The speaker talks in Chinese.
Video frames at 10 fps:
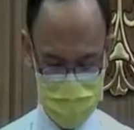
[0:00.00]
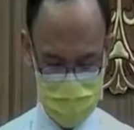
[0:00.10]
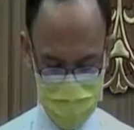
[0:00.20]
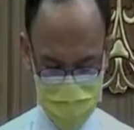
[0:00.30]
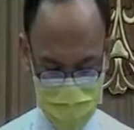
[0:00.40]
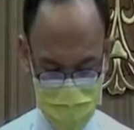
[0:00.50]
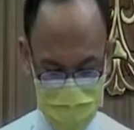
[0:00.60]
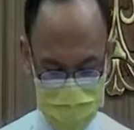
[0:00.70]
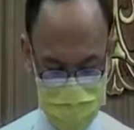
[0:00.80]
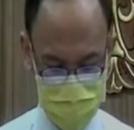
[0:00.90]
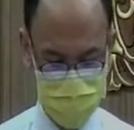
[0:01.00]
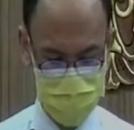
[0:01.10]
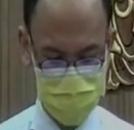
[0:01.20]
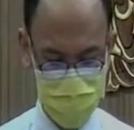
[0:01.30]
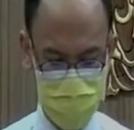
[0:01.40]
这个疫情
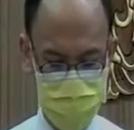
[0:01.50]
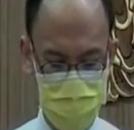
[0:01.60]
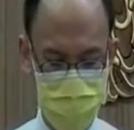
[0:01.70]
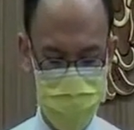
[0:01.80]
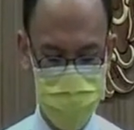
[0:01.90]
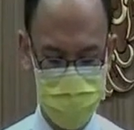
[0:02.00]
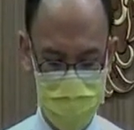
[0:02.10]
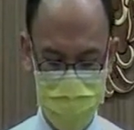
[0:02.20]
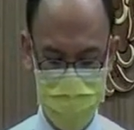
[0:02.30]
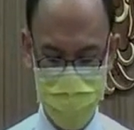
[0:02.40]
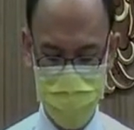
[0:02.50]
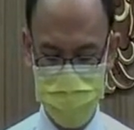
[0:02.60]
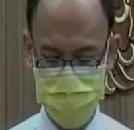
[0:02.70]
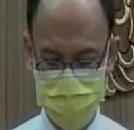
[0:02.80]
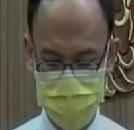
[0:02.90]
到了软木塞，也
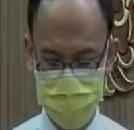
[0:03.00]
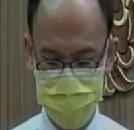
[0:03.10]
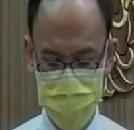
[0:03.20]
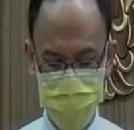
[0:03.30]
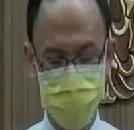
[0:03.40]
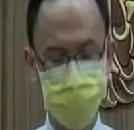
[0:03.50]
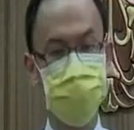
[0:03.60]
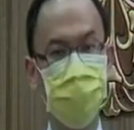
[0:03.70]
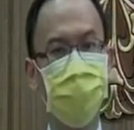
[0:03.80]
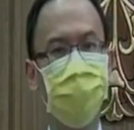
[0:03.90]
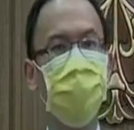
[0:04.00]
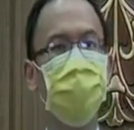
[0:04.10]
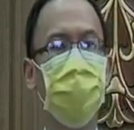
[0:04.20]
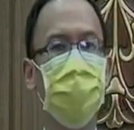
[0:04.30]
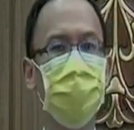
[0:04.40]
就是伊亩村的地
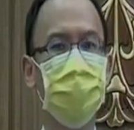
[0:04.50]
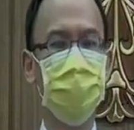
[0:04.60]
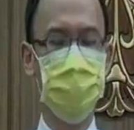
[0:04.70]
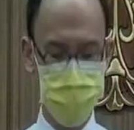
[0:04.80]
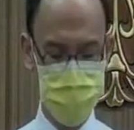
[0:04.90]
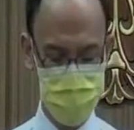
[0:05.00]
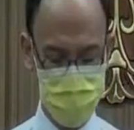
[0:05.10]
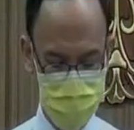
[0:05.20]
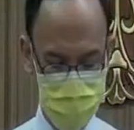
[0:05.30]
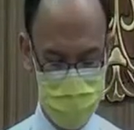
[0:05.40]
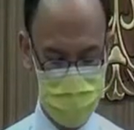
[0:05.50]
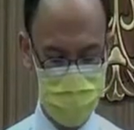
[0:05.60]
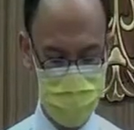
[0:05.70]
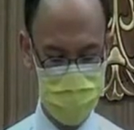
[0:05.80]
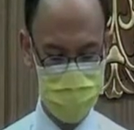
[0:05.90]
方，紧紧
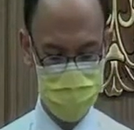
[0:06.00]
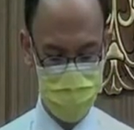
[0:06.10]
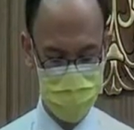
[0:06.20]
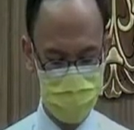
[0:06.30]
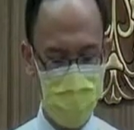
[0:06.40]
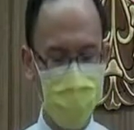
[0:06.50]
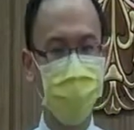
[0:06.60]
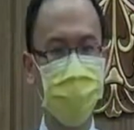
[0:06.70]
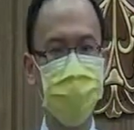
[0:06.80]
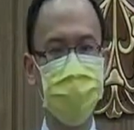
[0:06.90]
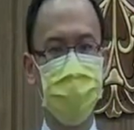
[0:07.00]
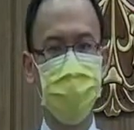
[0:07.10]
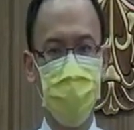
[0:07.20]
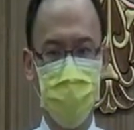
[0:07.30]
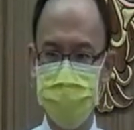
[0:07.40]
的守在这个
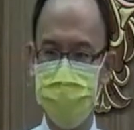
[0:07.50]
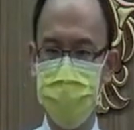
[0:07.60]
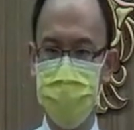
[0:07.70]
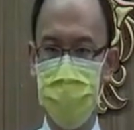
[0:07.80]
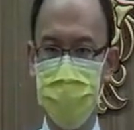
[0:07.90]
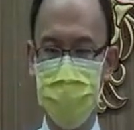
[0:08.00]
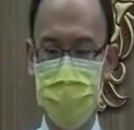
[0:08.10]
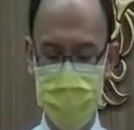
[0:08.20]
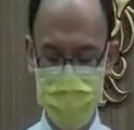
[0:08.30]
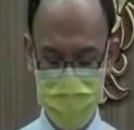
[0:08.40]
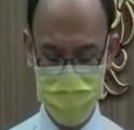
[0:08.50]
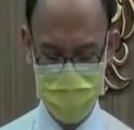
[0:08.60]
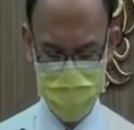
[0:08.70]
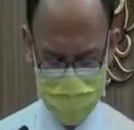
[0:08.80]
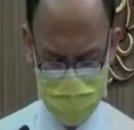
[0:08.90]
瓶子里面，
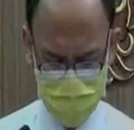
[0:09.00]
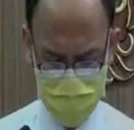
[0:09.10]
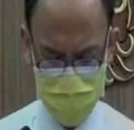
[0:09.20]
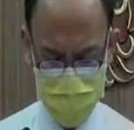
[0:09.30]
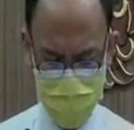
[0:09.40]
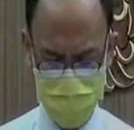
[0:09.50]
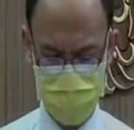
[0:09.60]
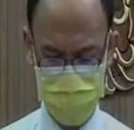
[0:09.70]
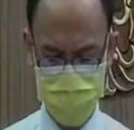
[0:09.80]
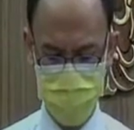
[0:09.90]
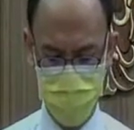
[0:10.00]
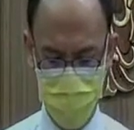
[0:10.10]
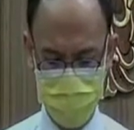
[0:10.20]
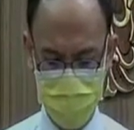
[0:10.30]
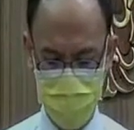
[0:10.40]
让这个疫情不
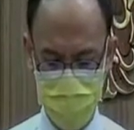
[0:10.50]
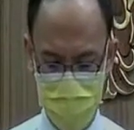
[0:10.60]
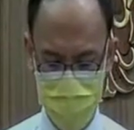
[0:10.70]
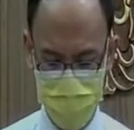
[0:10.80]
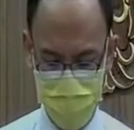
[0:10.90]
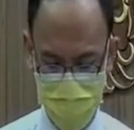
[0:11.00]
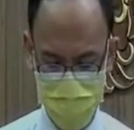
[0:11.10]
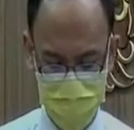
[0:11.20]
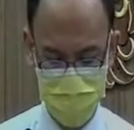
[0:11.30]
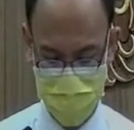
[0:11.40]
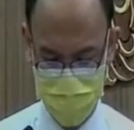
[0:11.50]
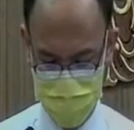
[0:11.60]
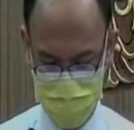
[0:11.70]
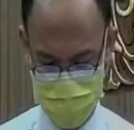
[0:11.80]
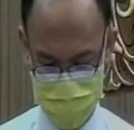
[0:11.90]
会再往北方来
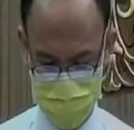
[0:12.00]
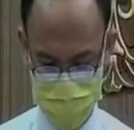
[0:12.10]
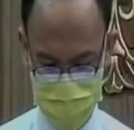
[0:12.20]
扩散。